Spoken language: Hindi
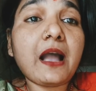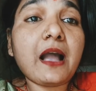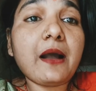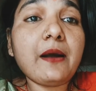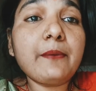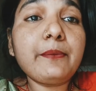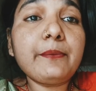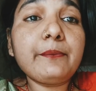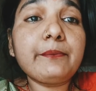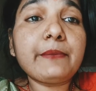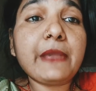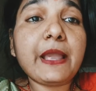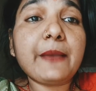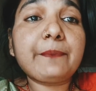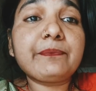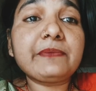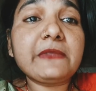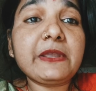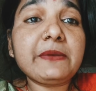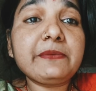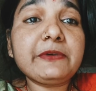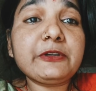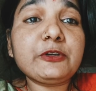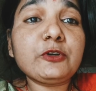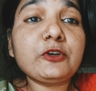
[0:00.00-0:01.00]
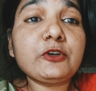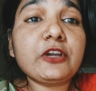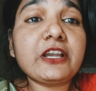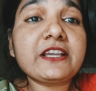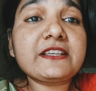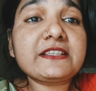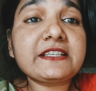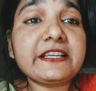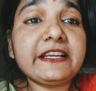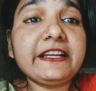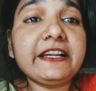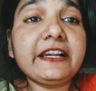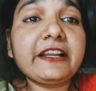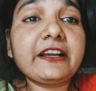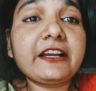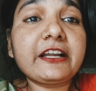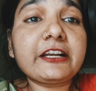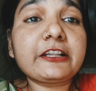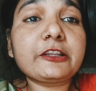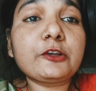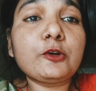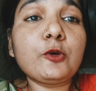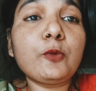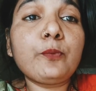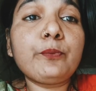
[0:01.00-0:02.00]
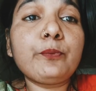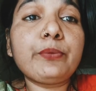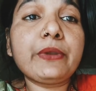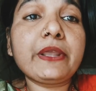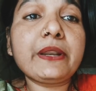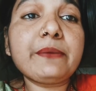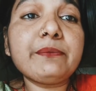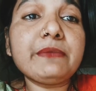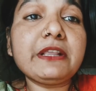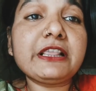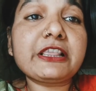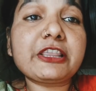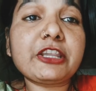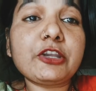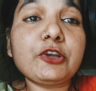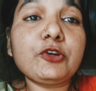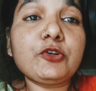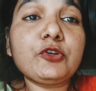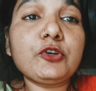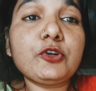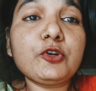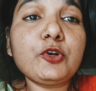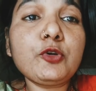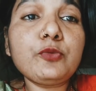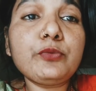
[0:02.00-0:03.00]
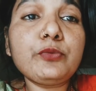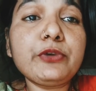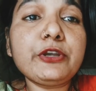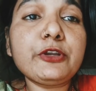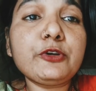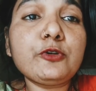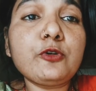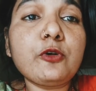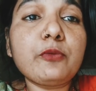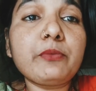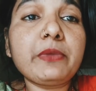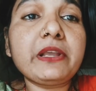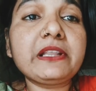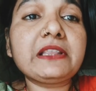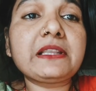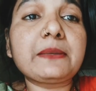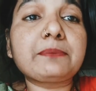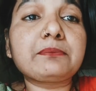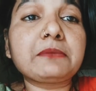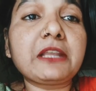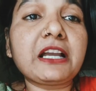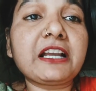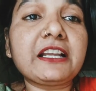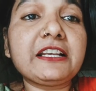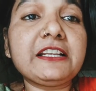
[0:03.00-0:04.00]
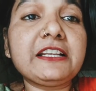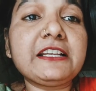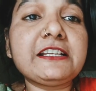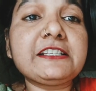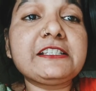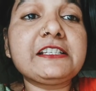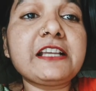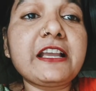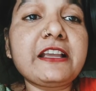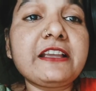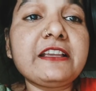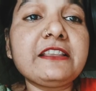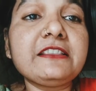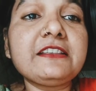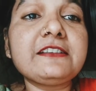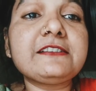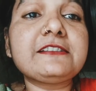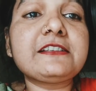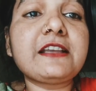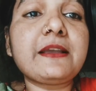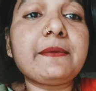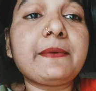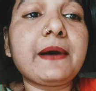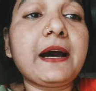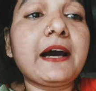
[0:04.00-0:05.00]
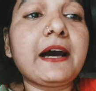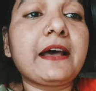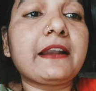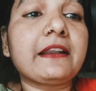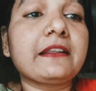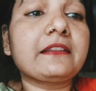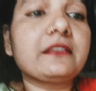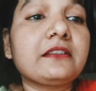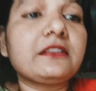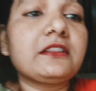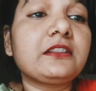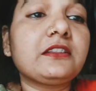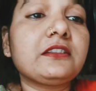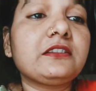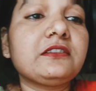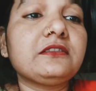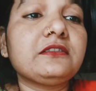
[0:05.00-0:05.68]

अब मैं अपने वीडियो यहीं से एंड करती हूँ फिर मिलती हूँ न्यू वीडियो में तब तक के लिए जय हिंद जय भारत